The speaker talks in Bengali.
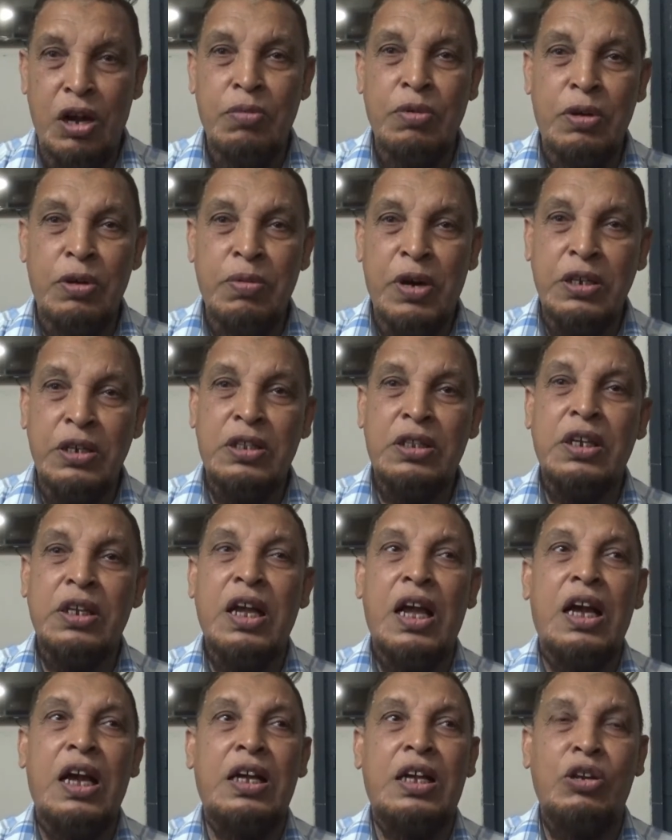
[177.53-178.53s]
আমার বাড়ি
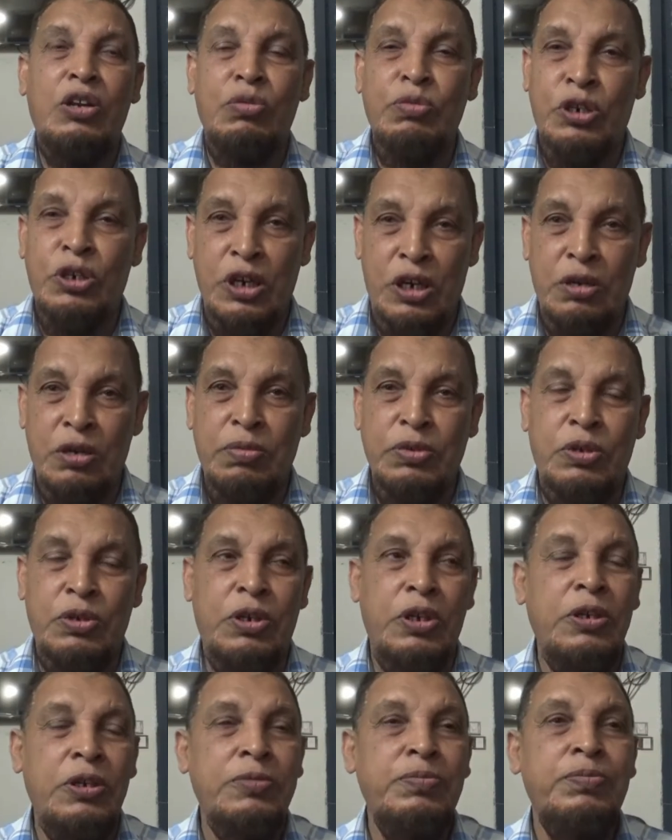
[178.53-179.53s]
থেকে এক কিলোমিটারের
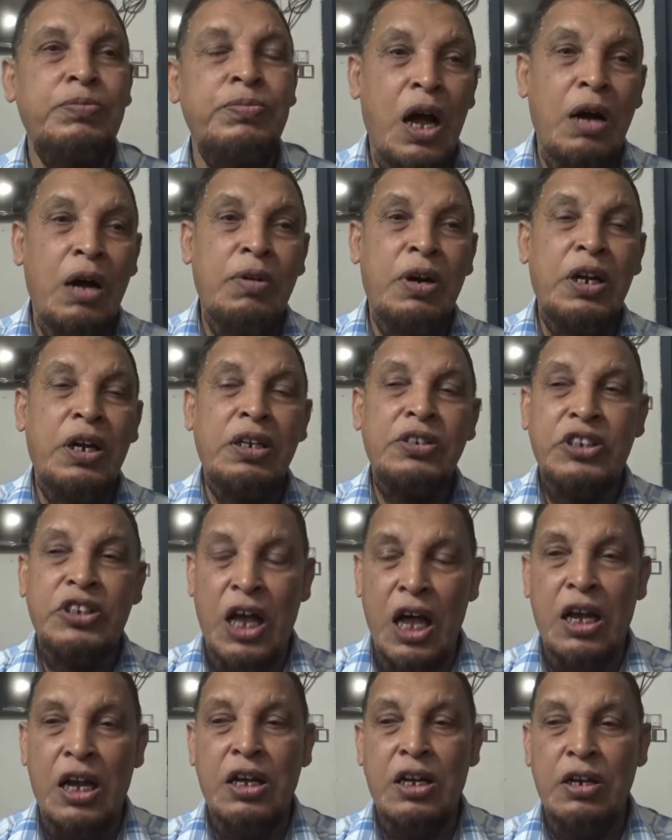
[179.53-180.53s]
ভিতরে আমার এক
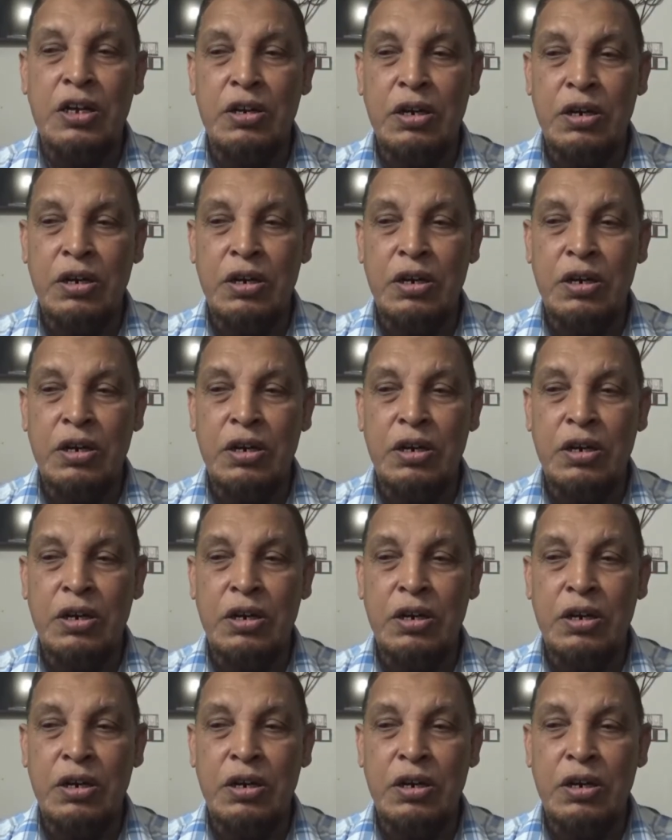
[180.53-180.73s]
স্যার